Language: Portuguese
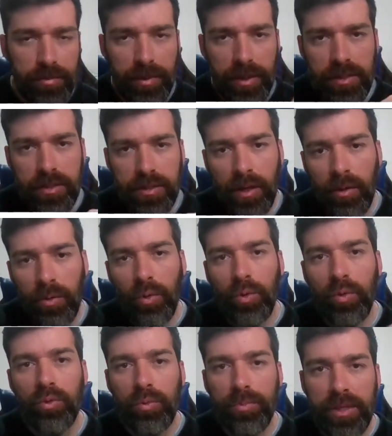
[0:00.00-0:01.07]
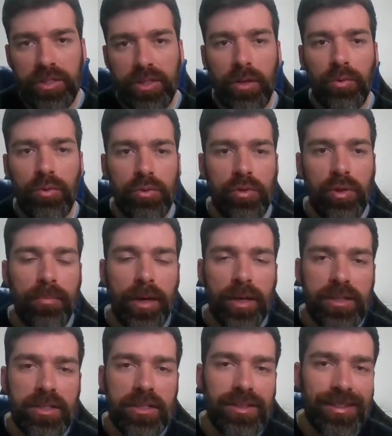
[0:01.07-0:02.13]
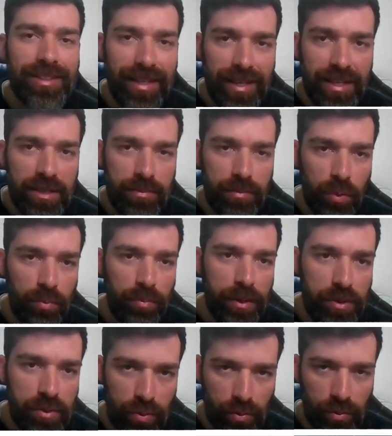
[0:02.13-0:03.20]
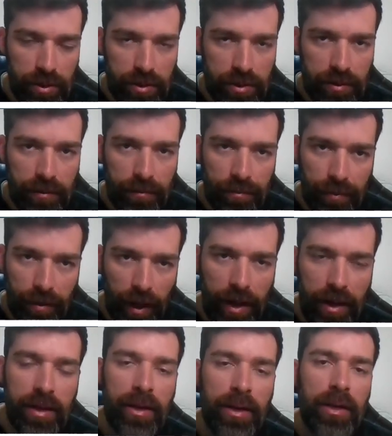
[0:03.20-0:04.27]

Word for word: mas ao longo do mês de agosto a mais de 3 mil pessoas, tá?